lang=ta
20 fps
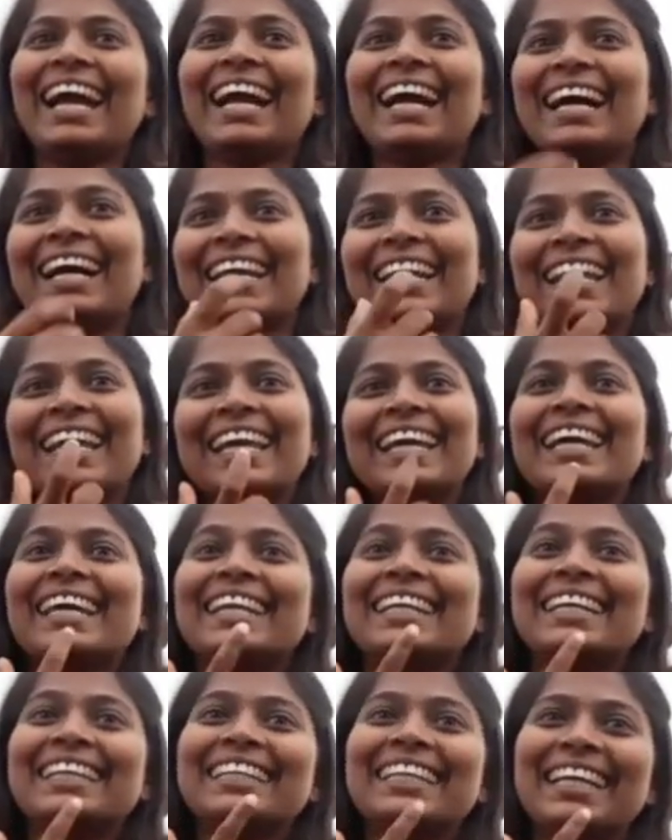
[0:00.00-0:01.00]
கரை எங்கே
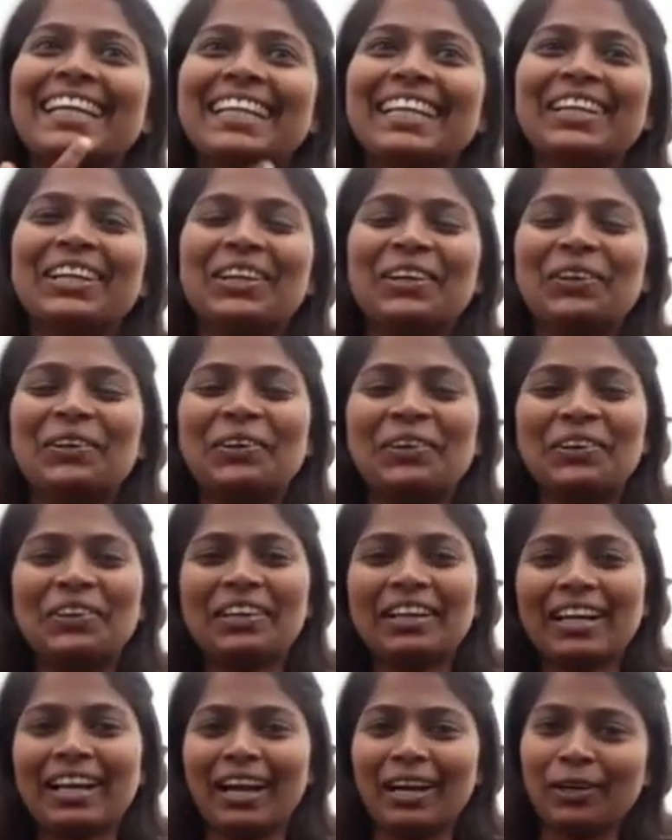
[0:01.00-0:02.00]
இருக்குன்னு தேடிட்டு இருக்கோம்
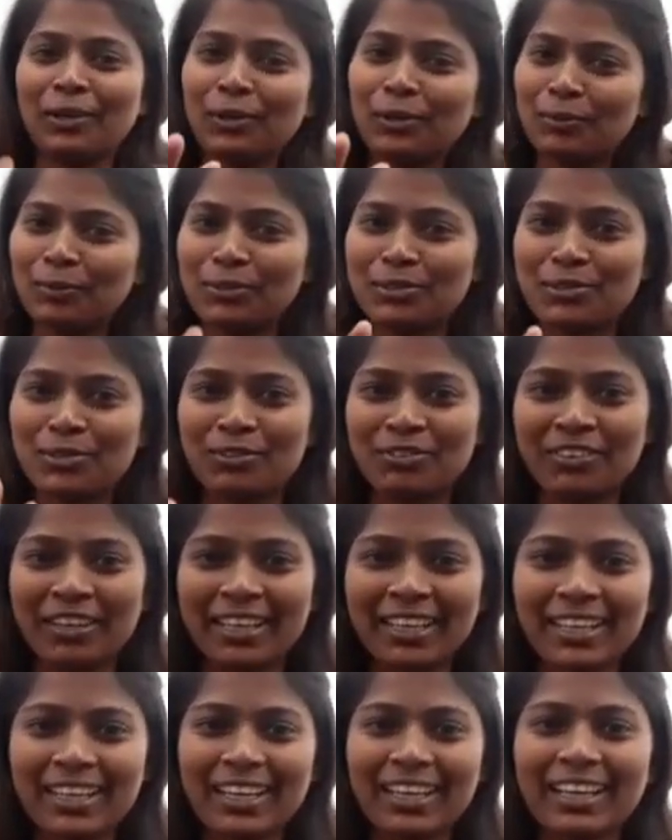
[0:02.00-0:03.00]
கண்டுபிடிச்சிட்டோம்
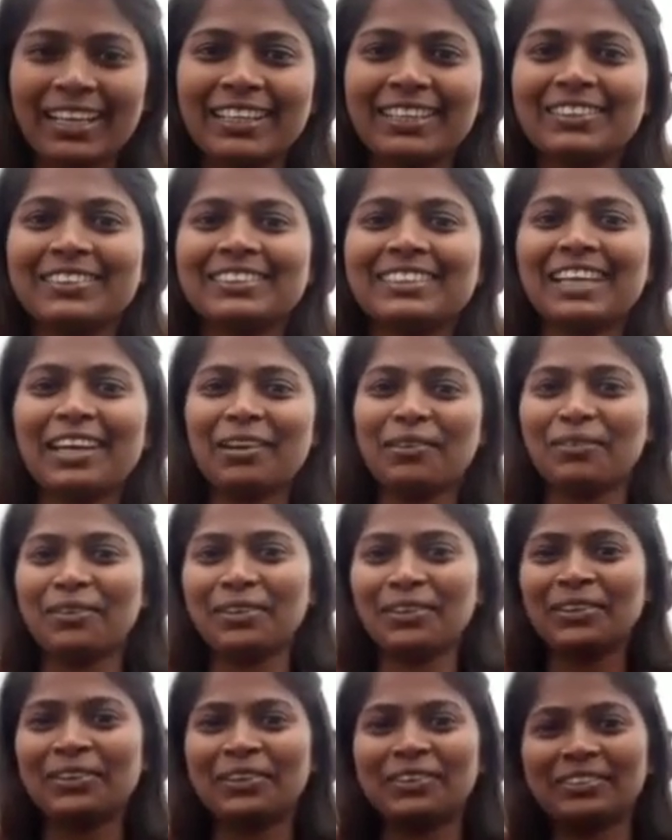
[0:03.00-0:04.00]
ஃபைனலாக லைட் ஹவுஸாக
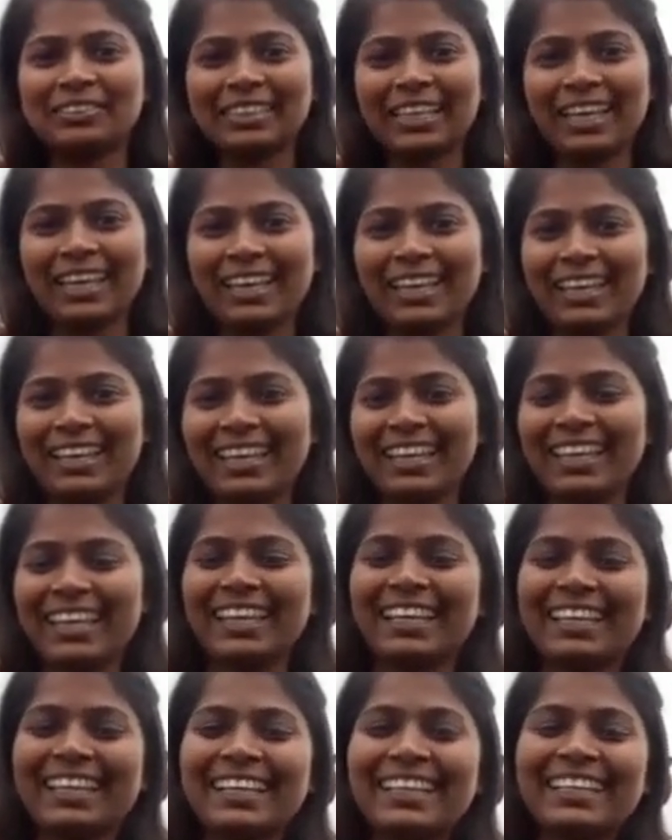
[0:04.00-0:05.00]
எப்படி இருக்கோம்
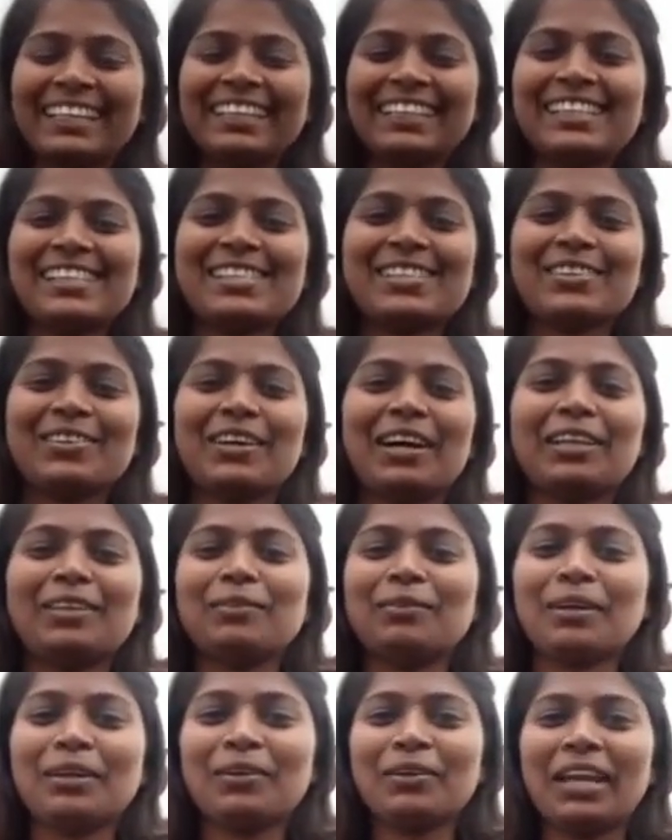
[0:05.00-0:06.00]
ஏய் ஸோ அது
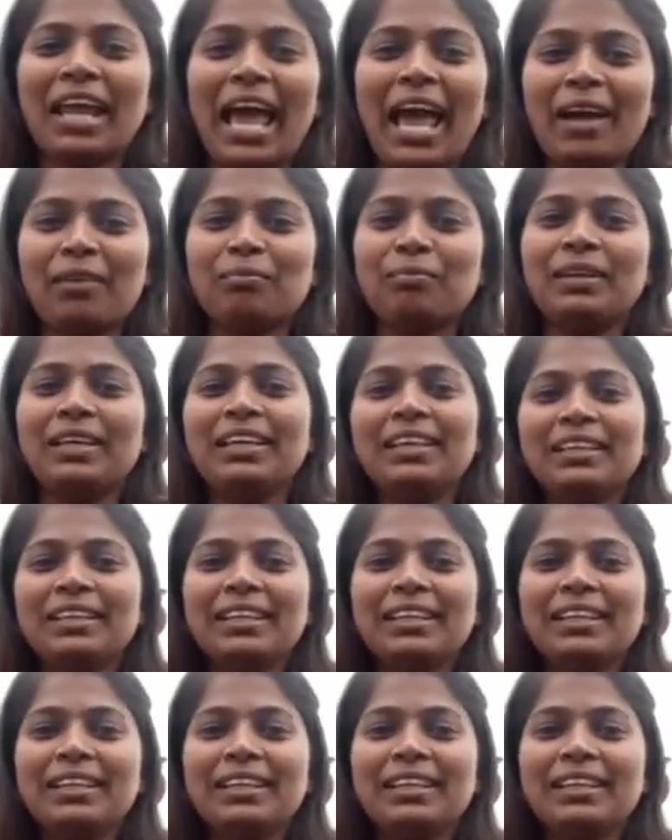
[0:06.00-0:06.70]
மாதிரி ஒரு ஹாப்பி